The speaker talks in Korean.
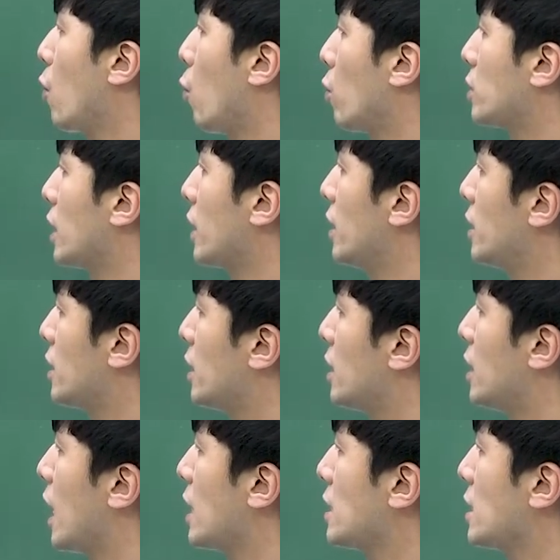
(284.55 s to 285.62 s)
공차를
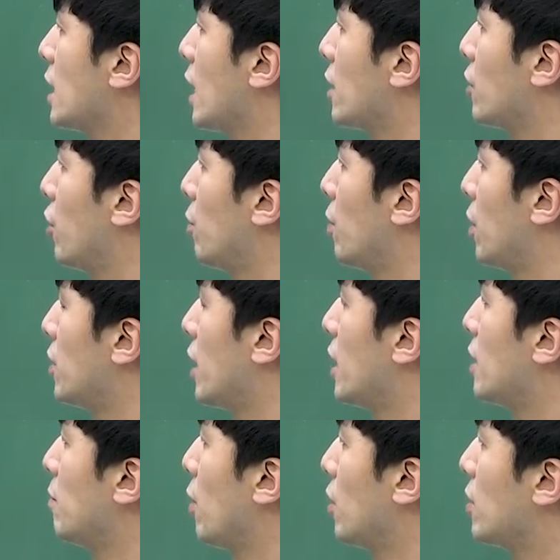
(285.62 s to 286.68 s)
d'라 그러면
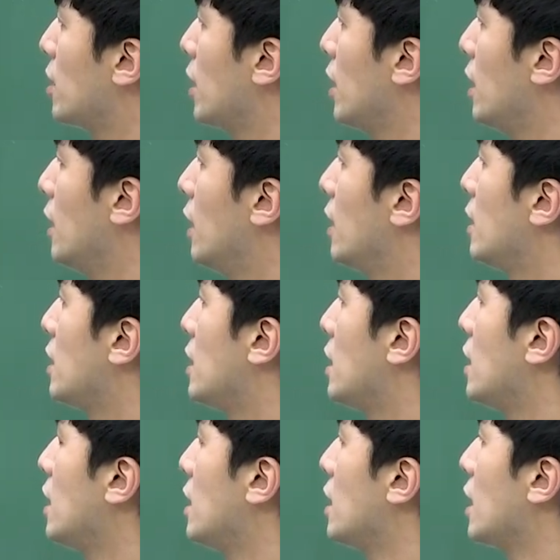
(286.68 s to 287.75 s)
얘는 몇 d?
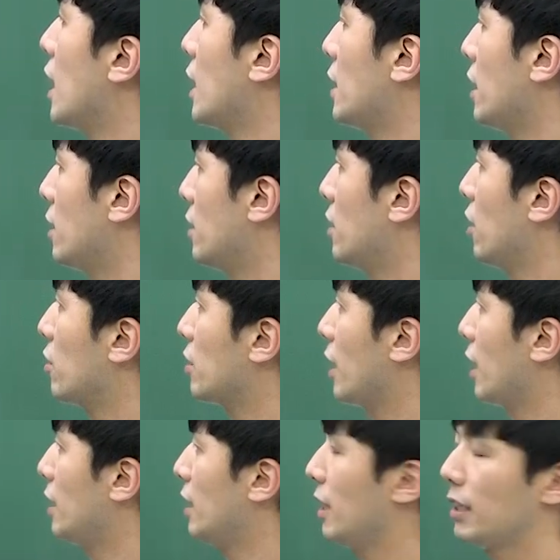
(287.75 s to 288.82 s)
2d가 되는
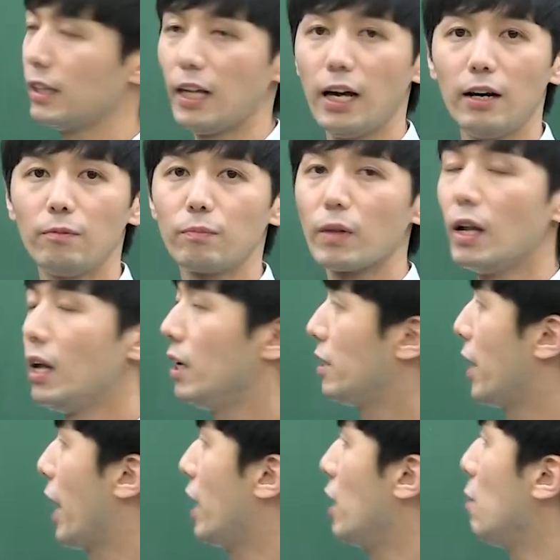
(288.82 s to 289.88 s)
형태가 되겠다.
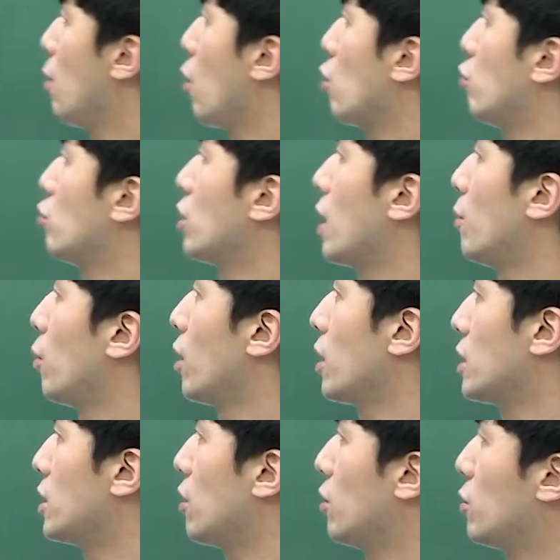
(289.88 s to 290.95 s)
얘를 보고 우리가 뭐라
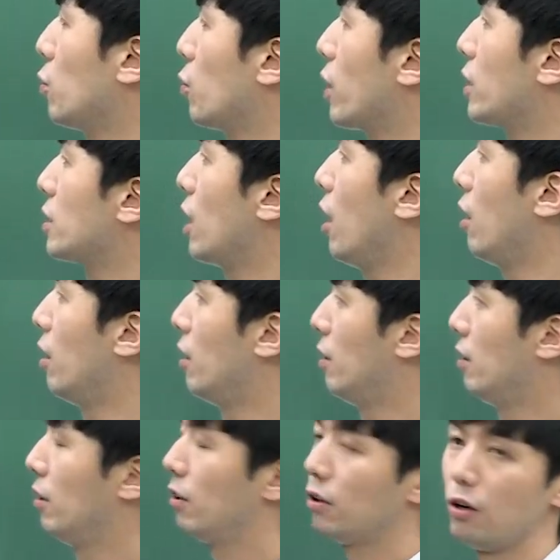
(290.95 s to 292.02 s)
이걸 통해서
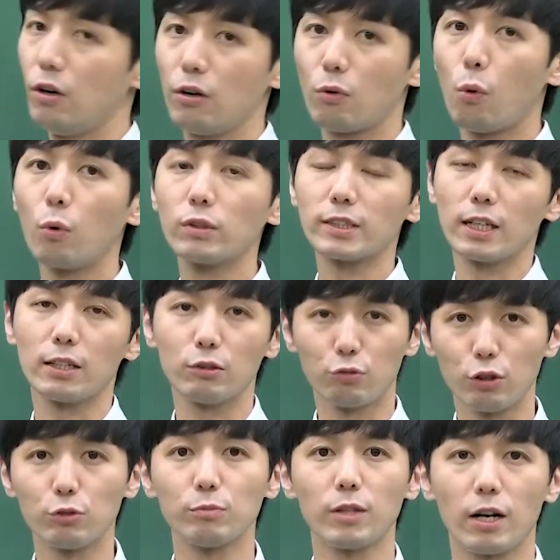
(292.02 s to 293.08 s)
어, 공차를
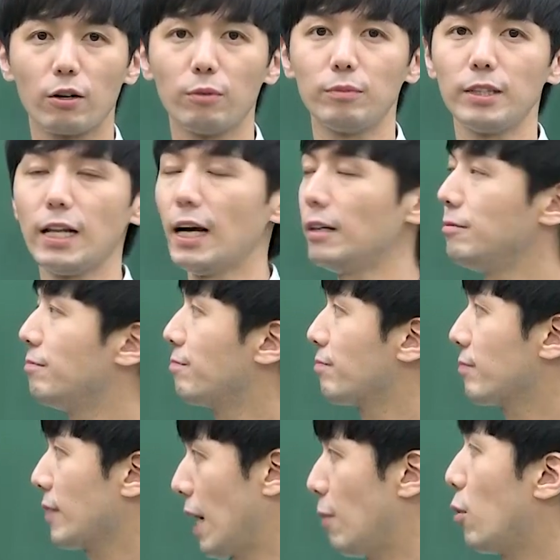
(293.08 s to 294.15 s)
구해주면 될 겁니다.
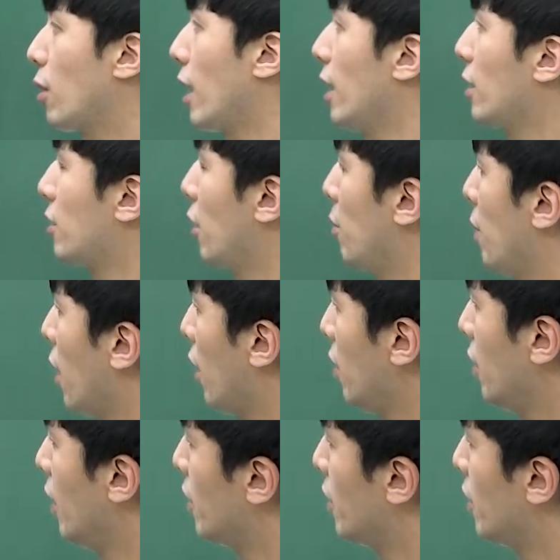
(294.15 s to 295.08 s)
가볼까요? 그러면